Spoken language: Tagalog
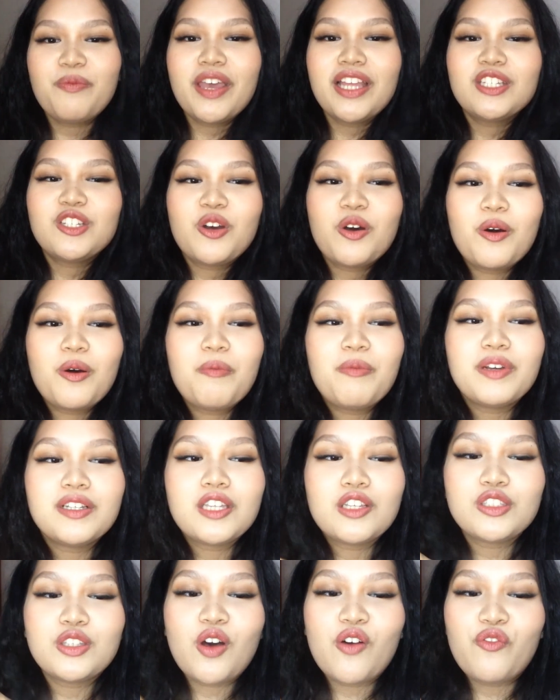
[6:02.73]
Medyo
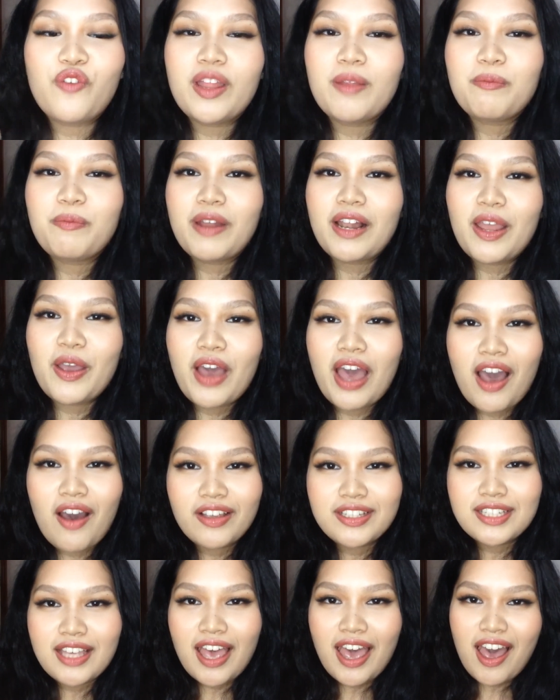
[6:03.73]
magsasoften pala yung
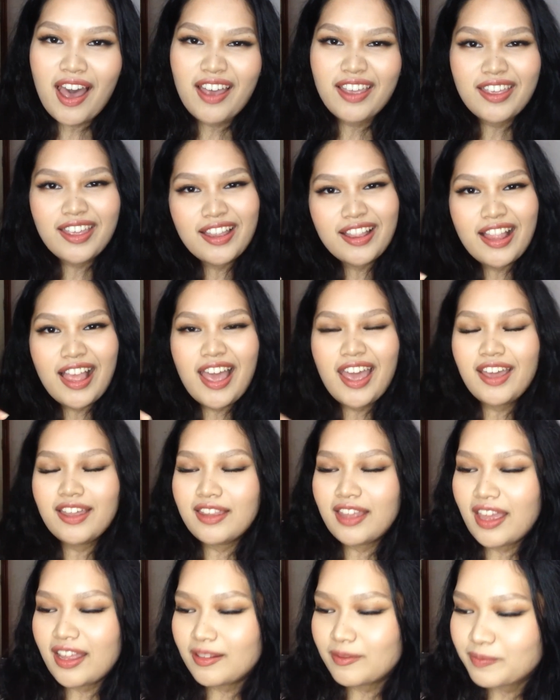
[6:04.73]
how, sa how you like
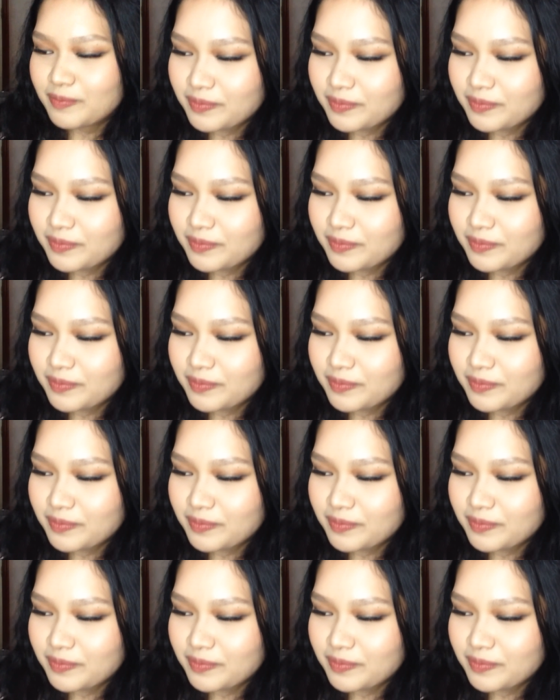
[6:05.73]
that.